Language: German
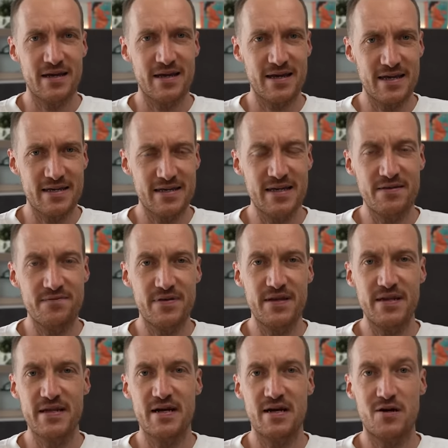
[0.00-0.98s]
reagieren
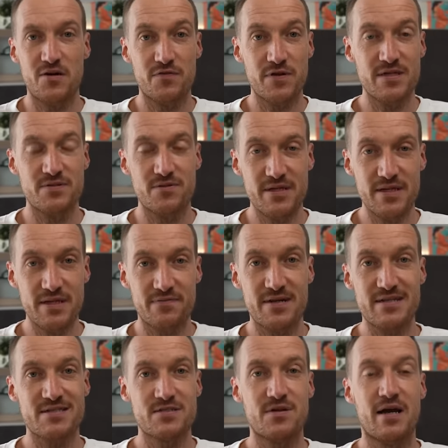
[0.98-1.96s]
weniger auf Insulin,
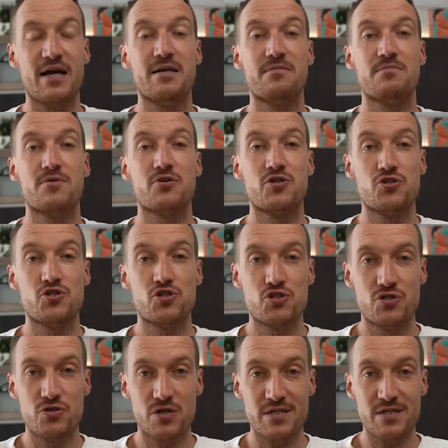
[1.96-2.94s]
was zu einem
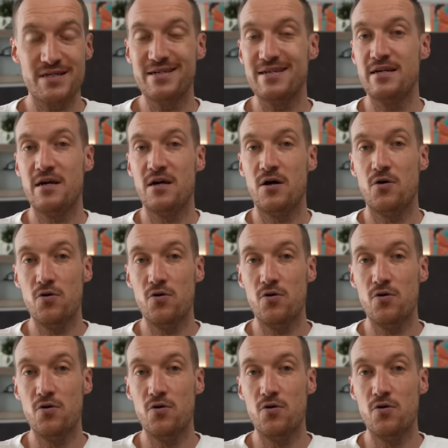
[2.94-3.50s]
gestörten